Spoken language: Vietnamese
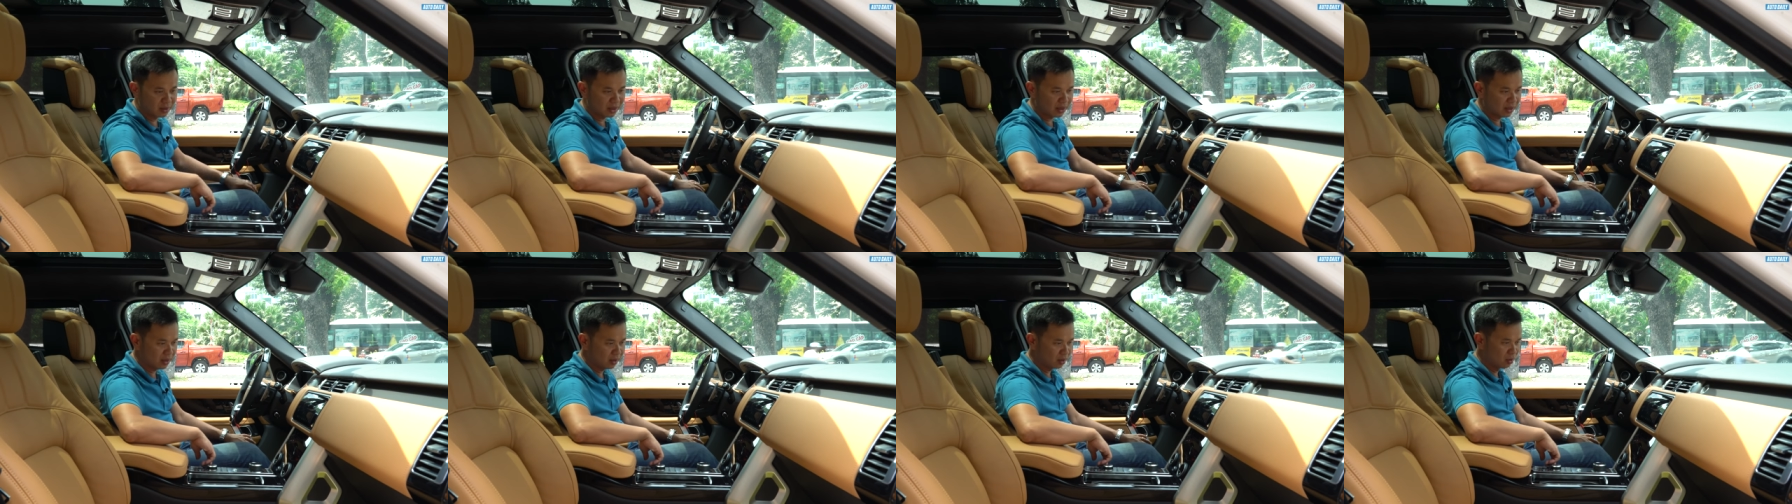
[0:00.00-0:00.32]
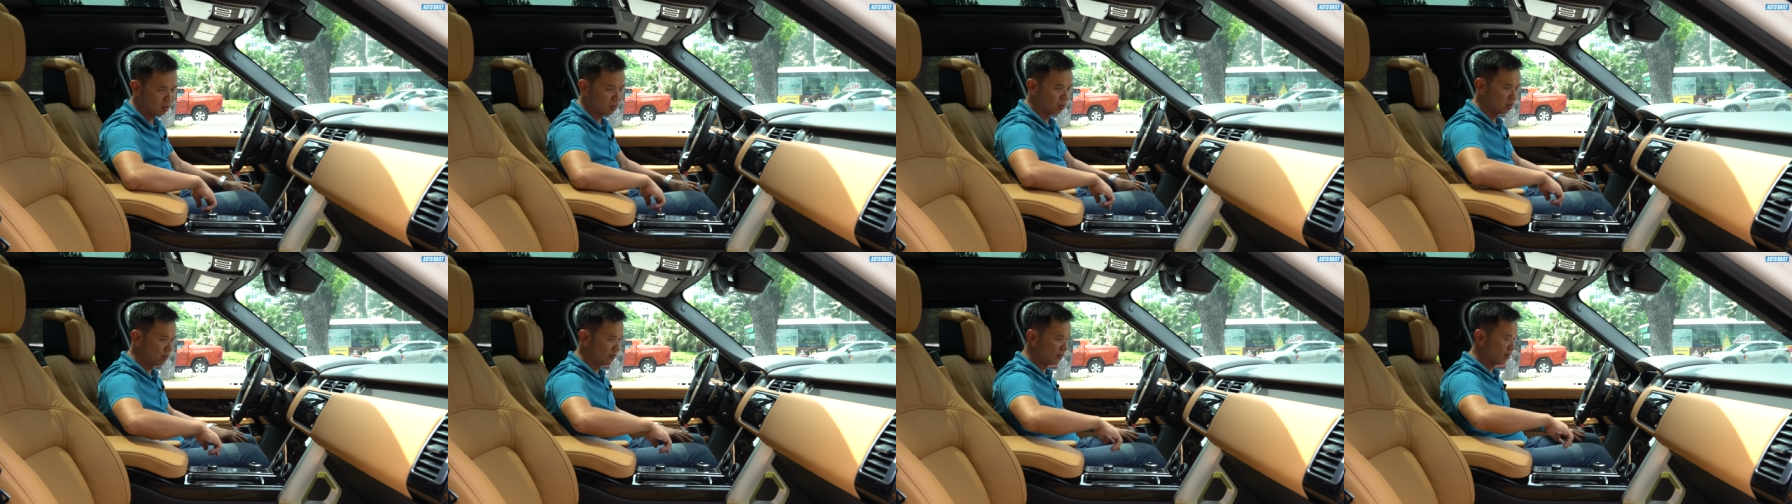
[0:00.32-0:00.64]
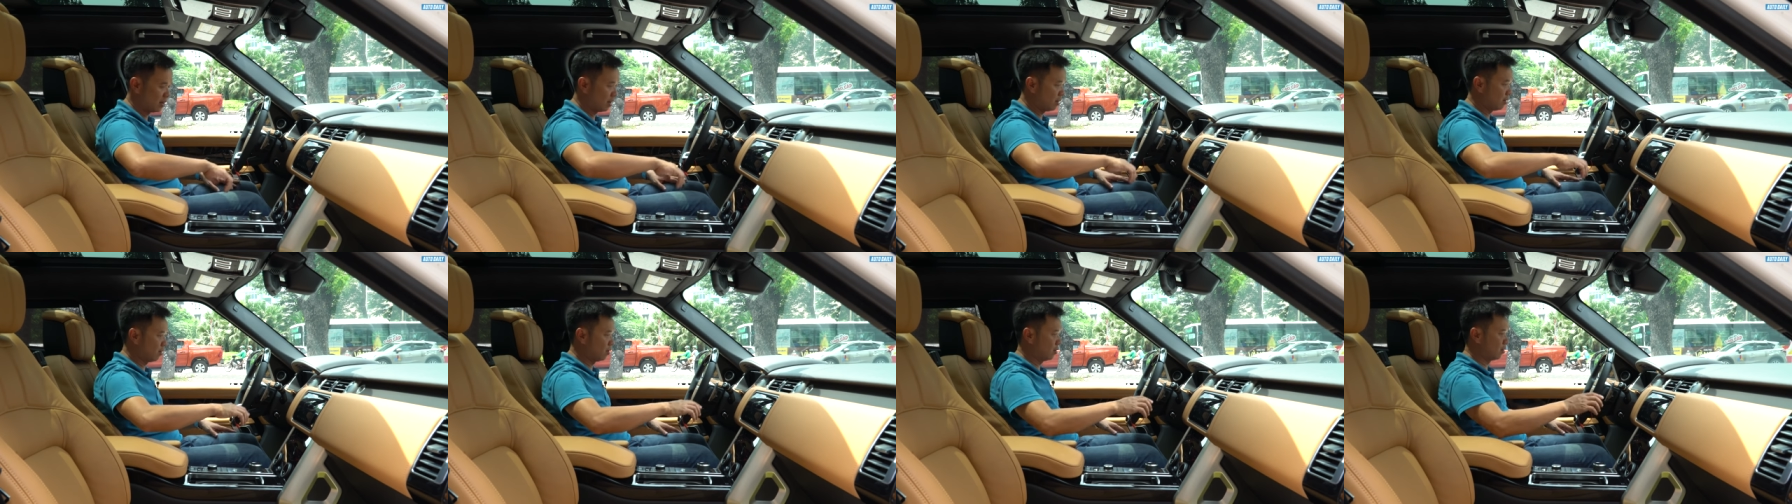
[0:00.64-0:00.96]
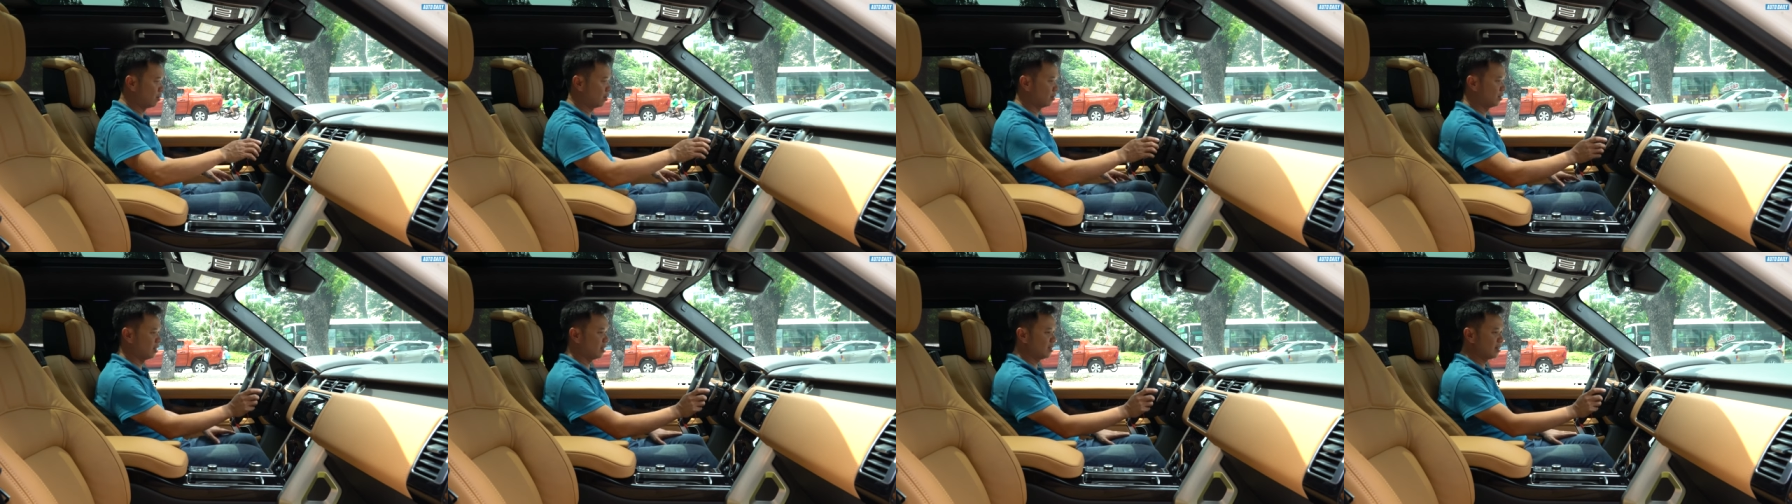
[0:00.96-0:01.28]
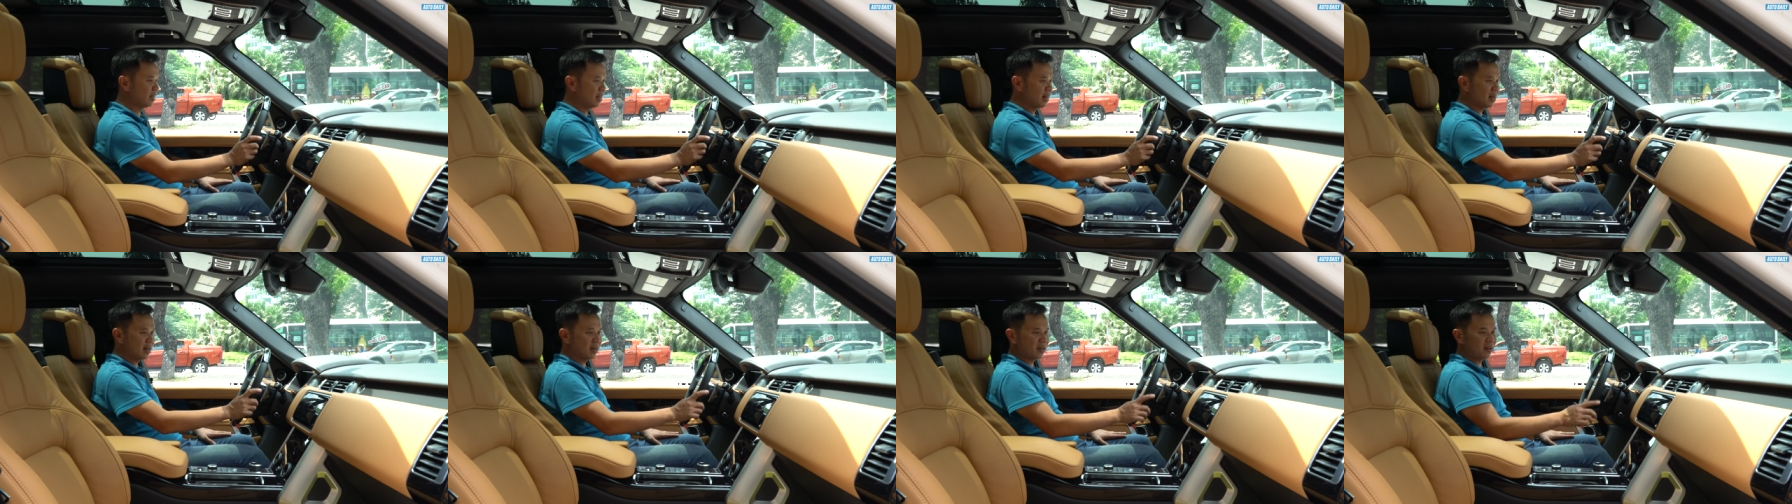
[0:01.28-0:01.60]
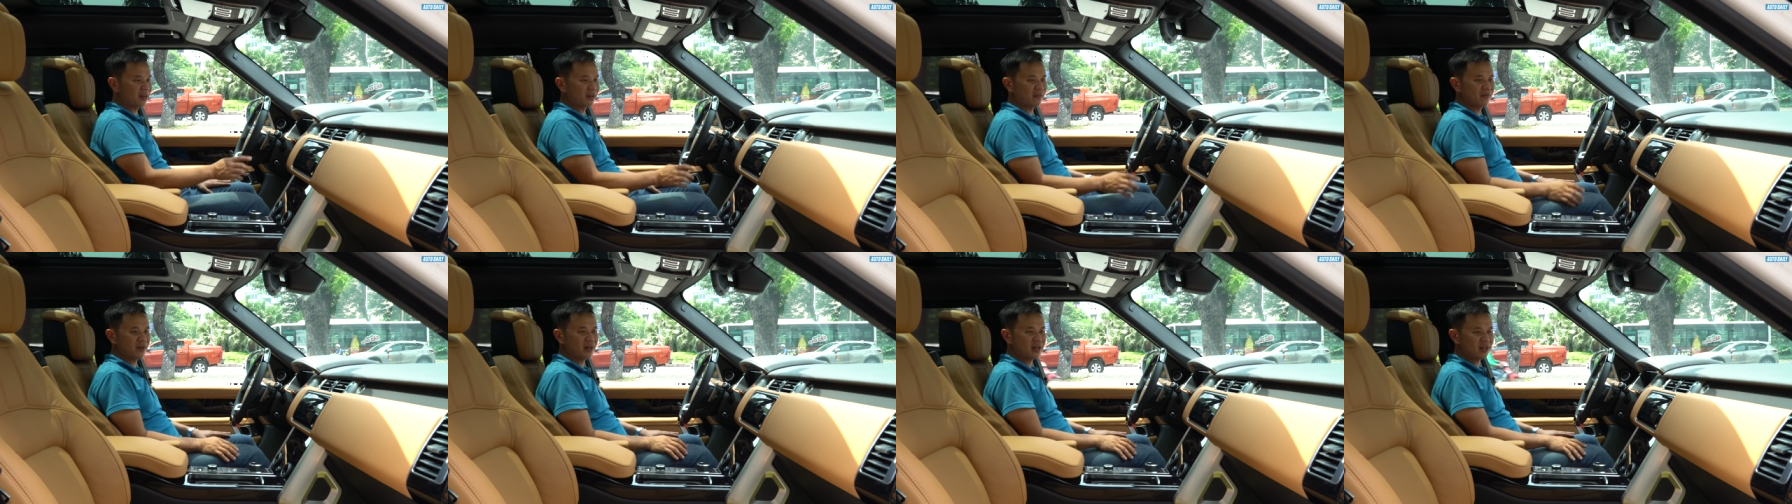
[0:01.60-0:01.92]
mà ngồi vào chiếc xe
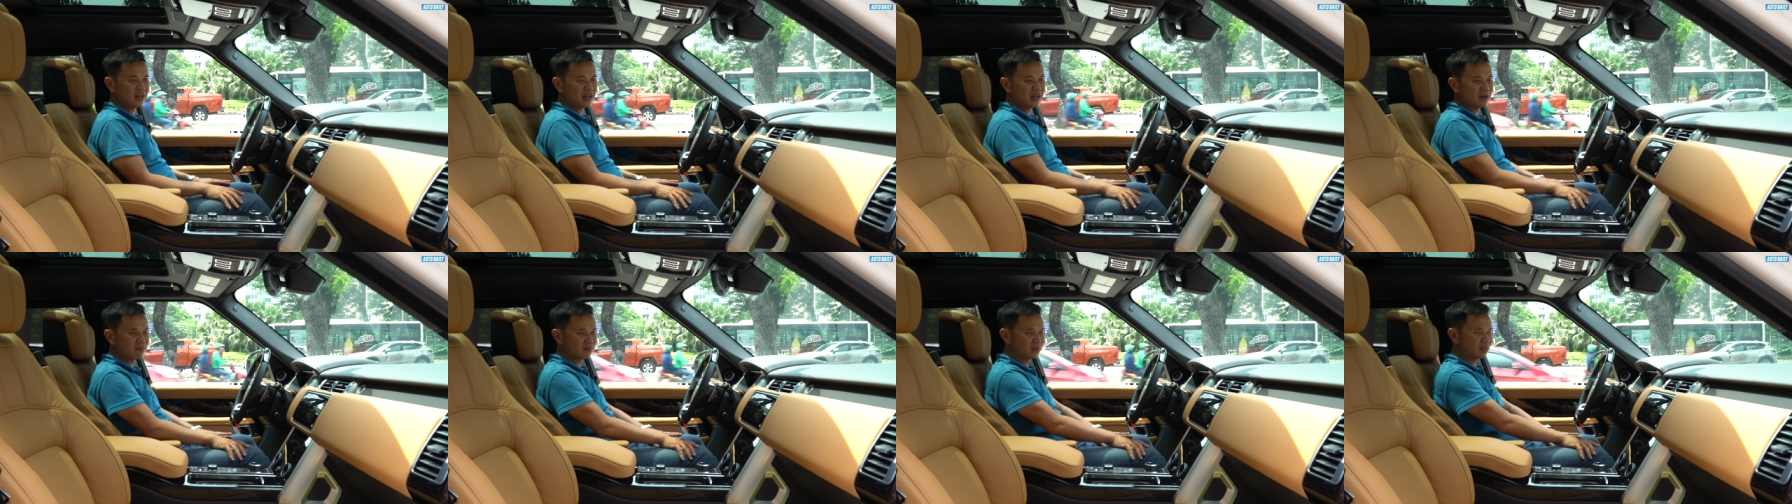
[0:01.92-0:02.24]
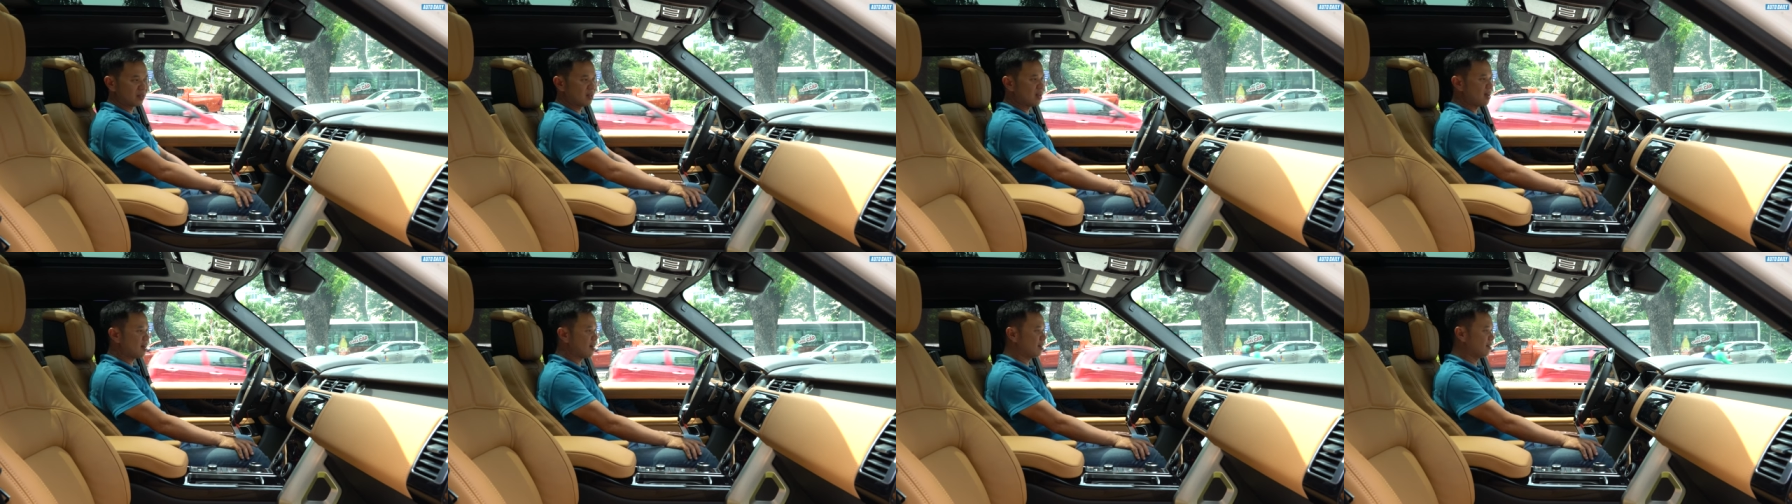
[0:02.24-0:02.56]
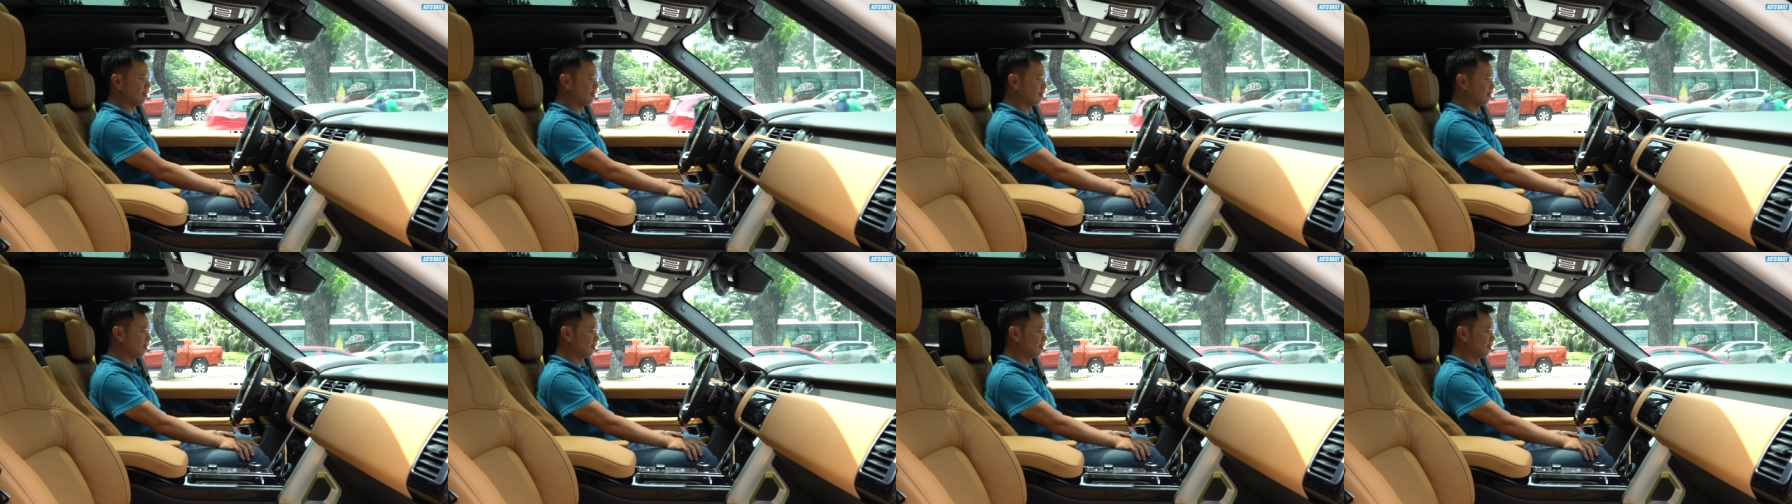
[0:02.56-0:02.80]
này vẫn cảm giác